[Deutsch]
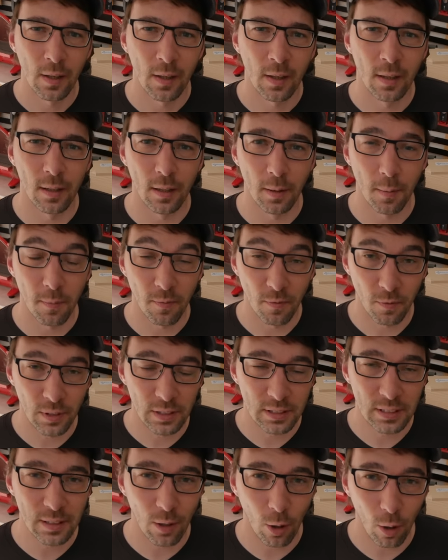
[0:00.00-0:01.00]
ähm, wir
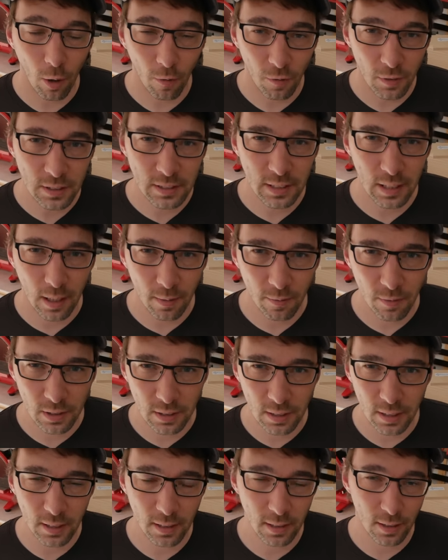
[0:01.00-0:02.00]
sind auch auf Instagram
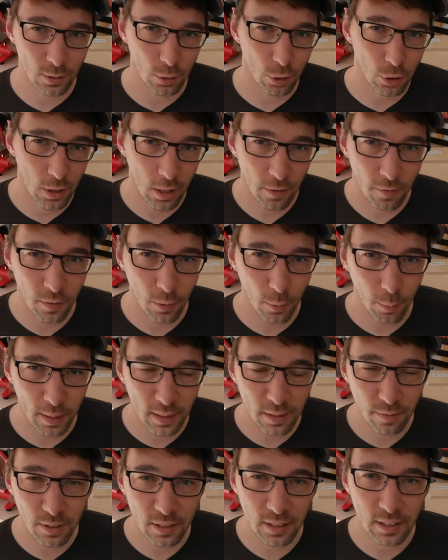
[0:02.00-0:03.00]
vertreten, also Steffi und
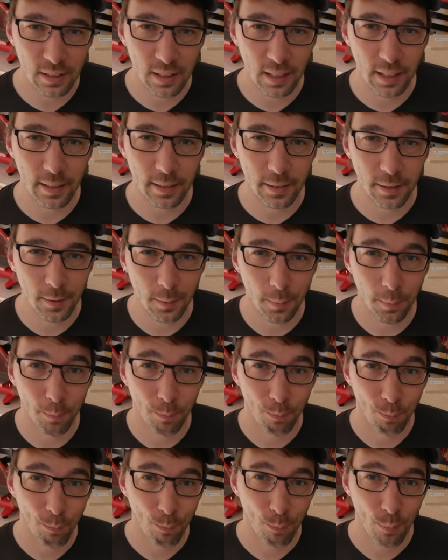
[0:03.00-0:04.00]
meine Wenigkeit. Ähm,
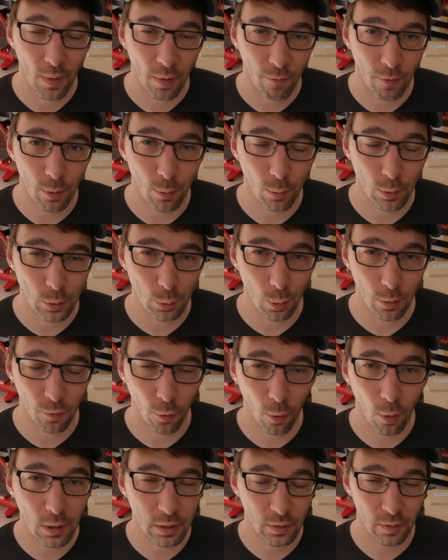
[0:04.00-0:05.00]
wenn du uns dort
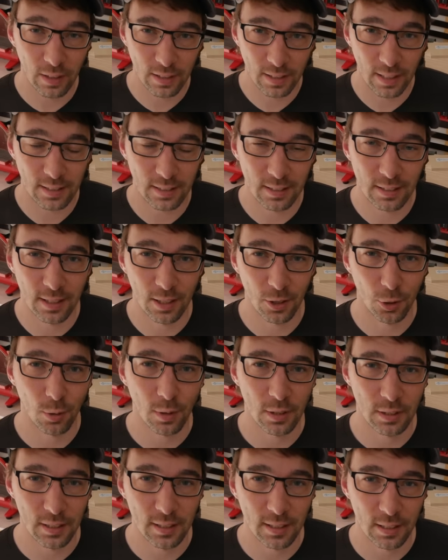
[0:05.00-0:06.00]
folgst, vielleicht hast du es ja schon
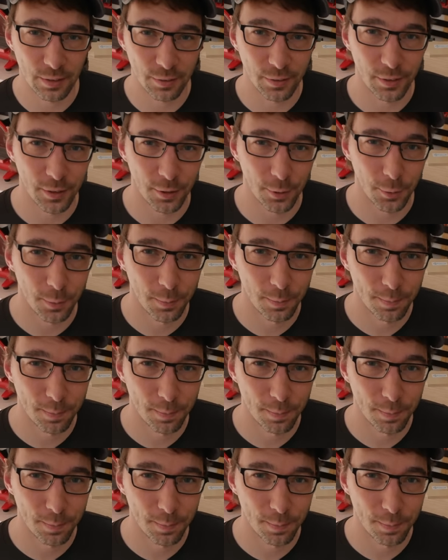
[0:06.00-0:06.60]
gesehen, das Video.